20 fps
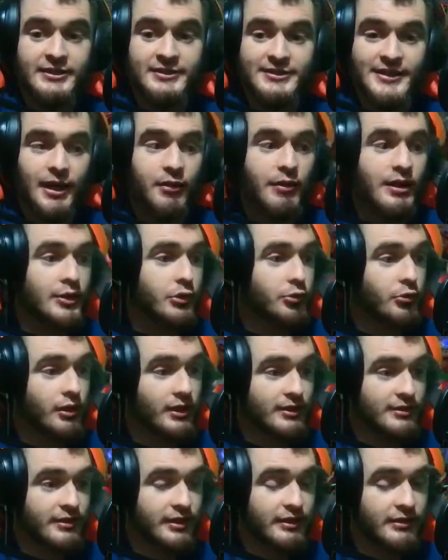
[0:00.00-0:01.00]
Działa
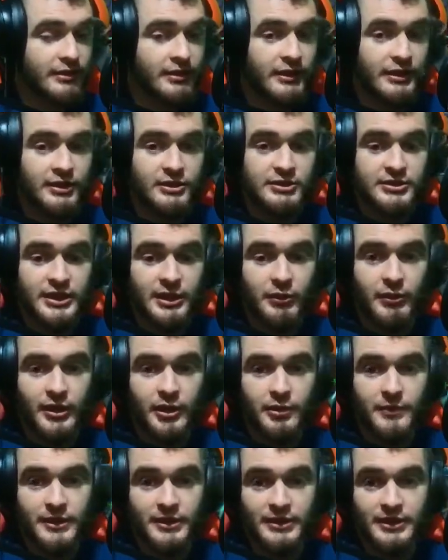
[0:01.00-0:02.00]
QSS,
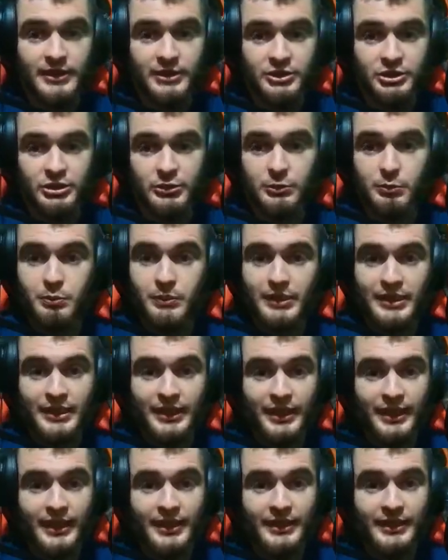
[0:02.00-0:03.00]
działają jakieś
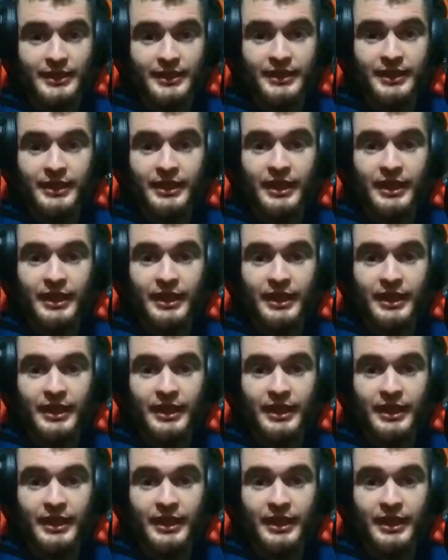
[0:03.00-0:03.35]
Mikaely,